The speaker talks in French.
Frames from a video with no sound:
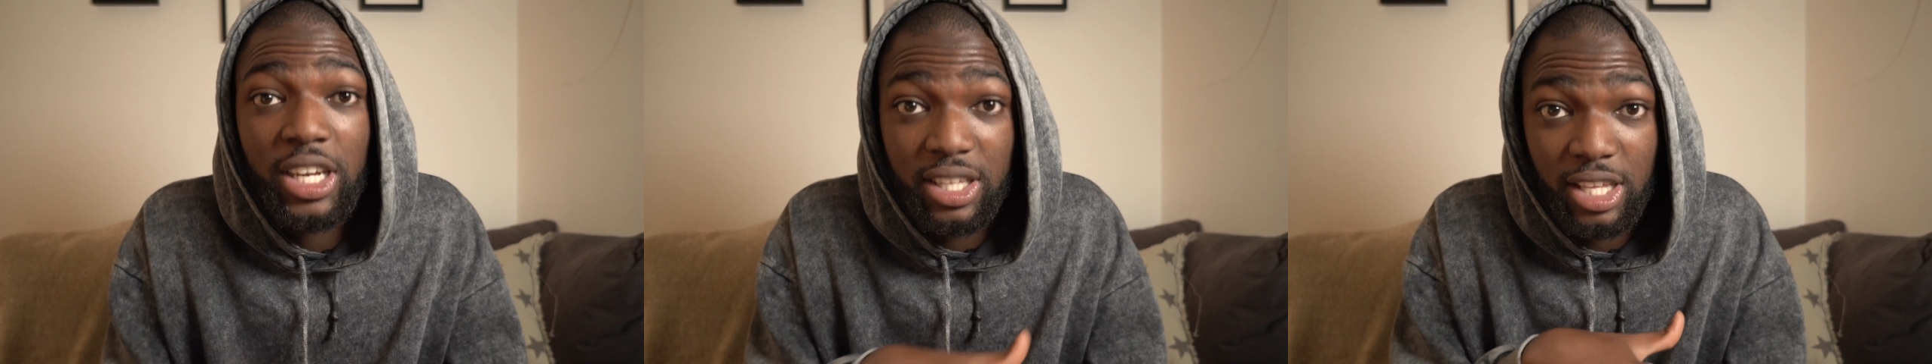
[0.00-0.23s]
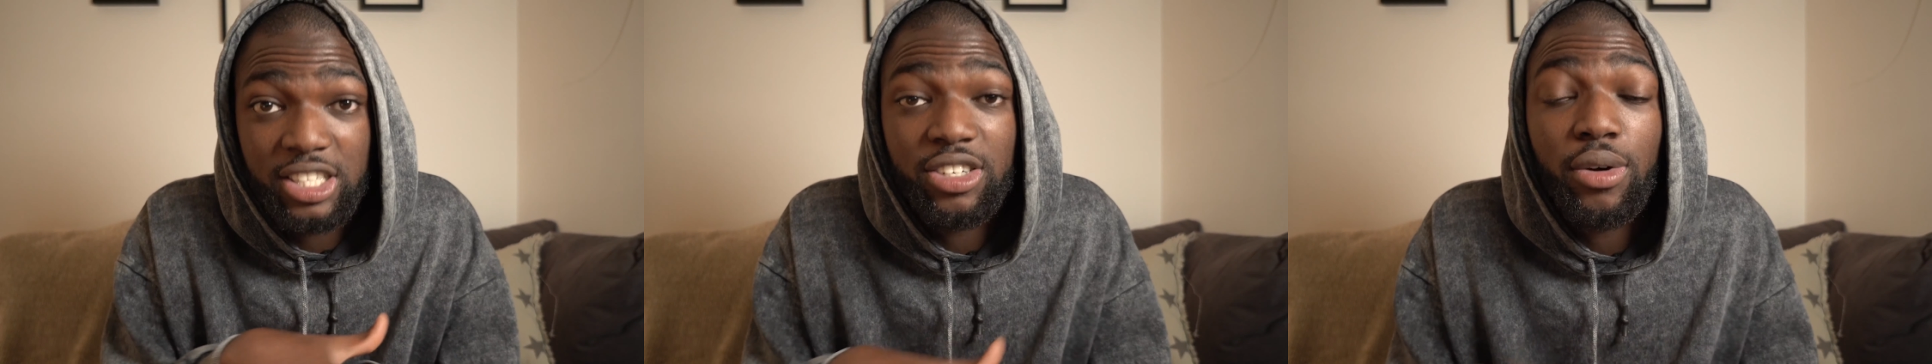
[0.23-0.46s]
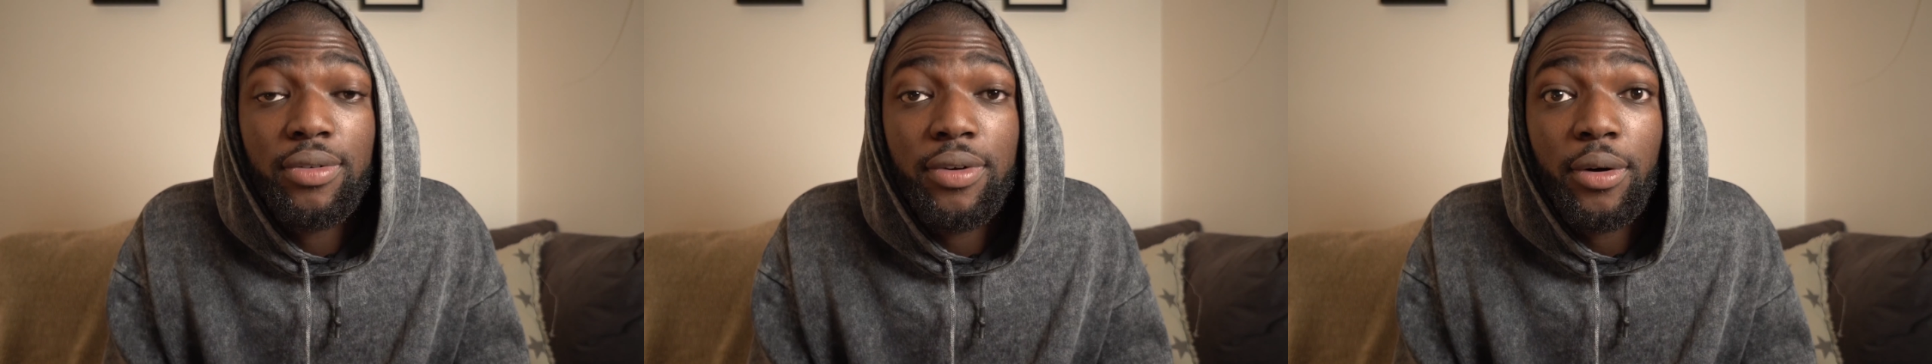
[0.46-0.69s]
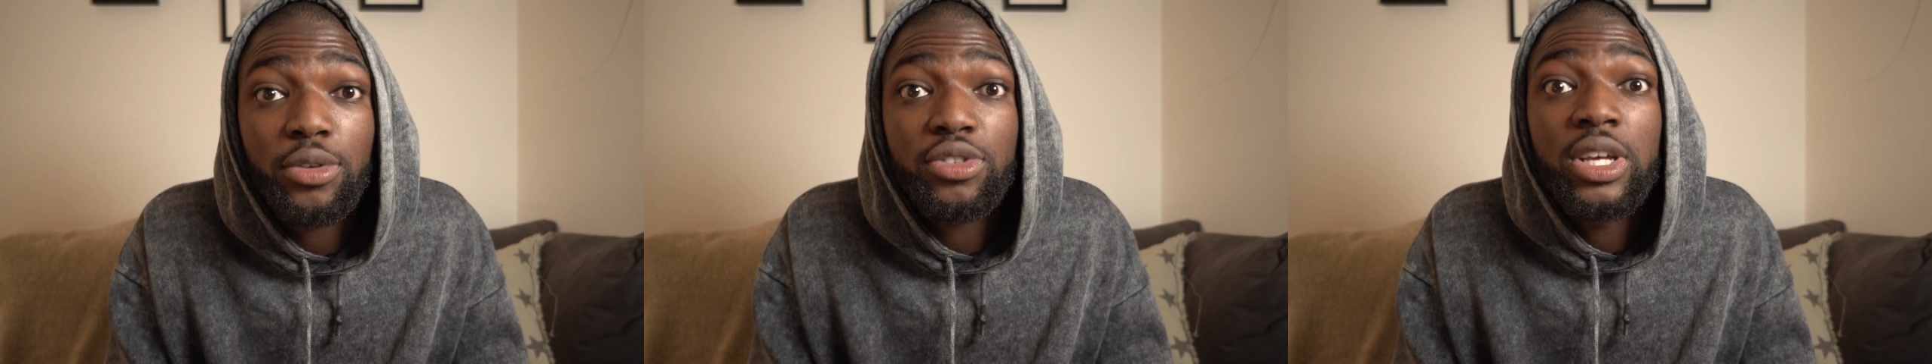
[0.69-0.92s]
Il était déjà en
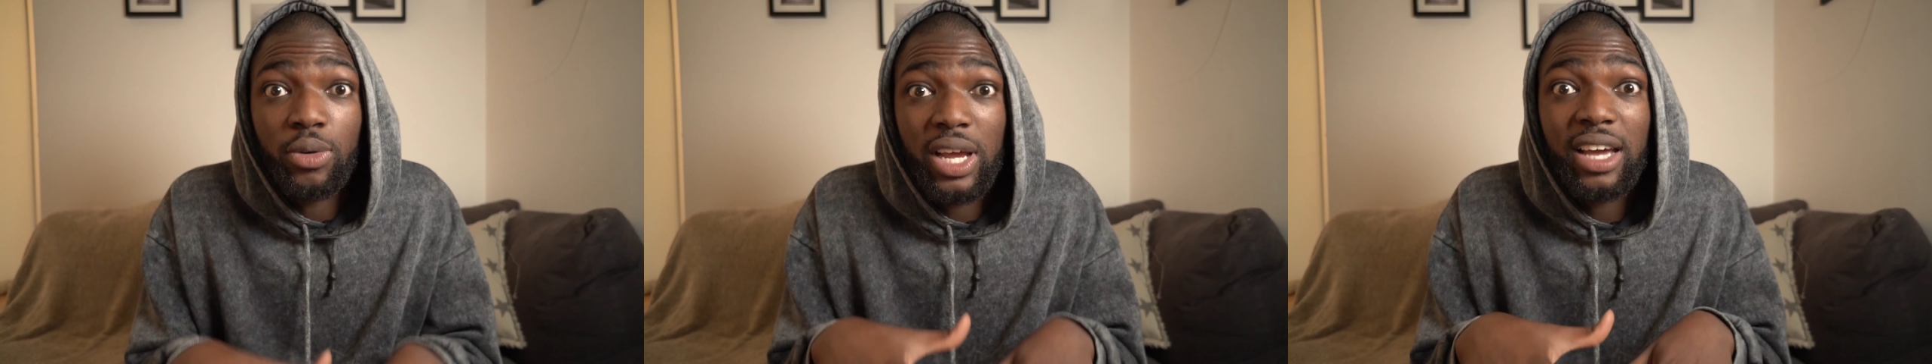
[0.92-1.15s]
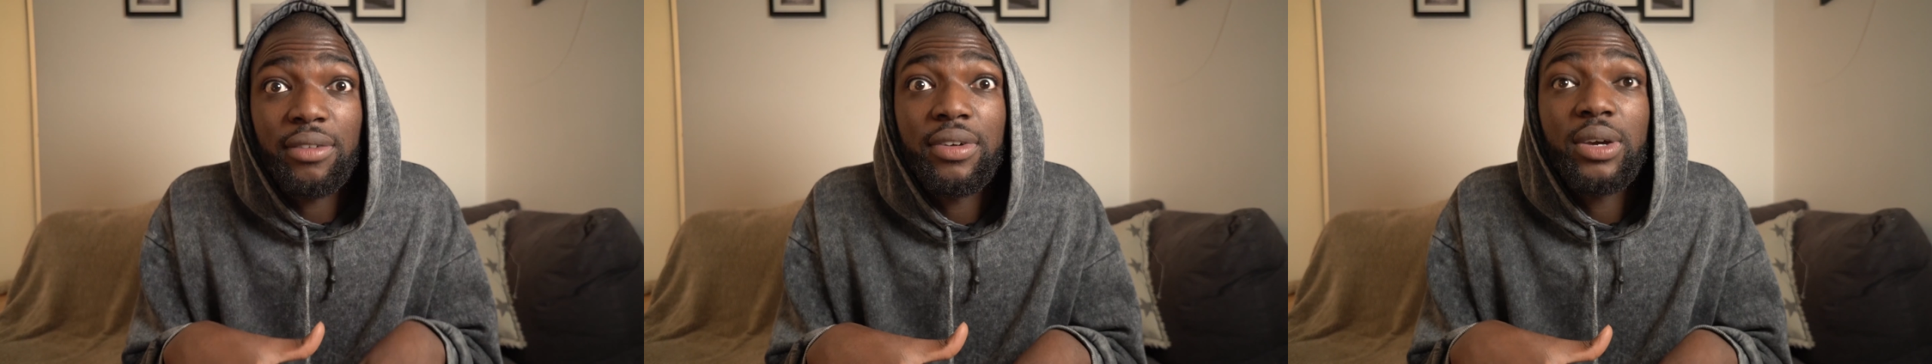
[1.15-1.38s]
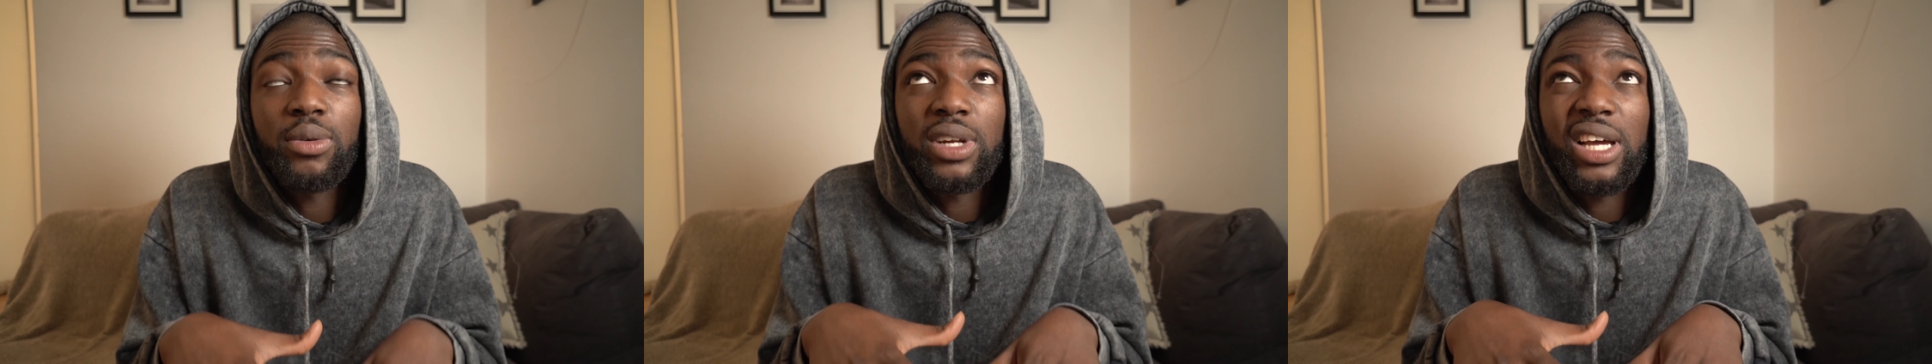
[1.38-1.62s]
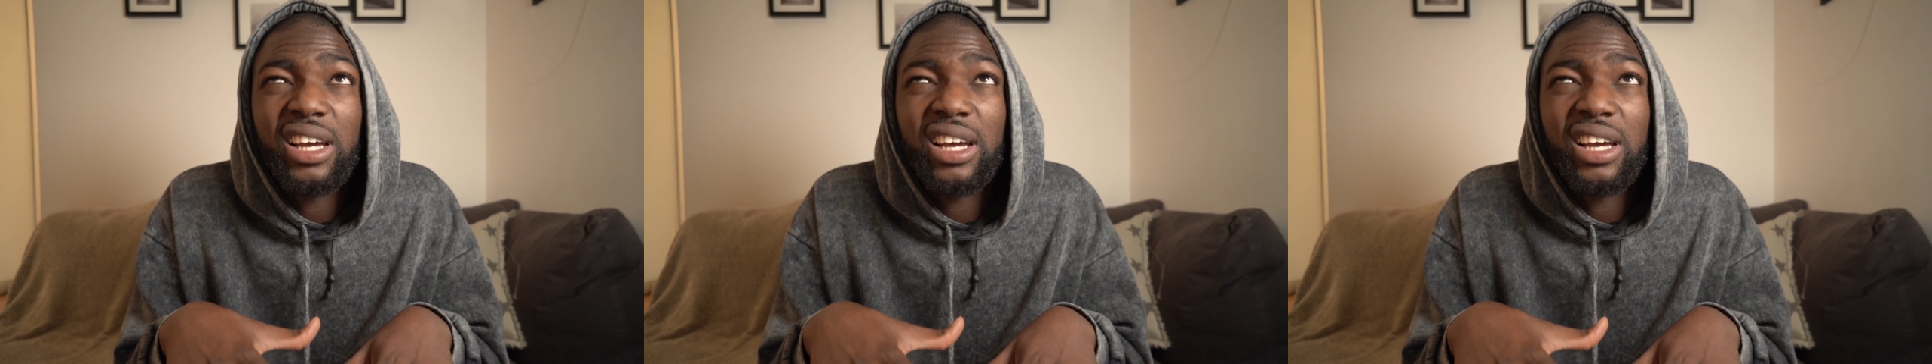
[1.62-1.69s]
France. On est arrivé, on est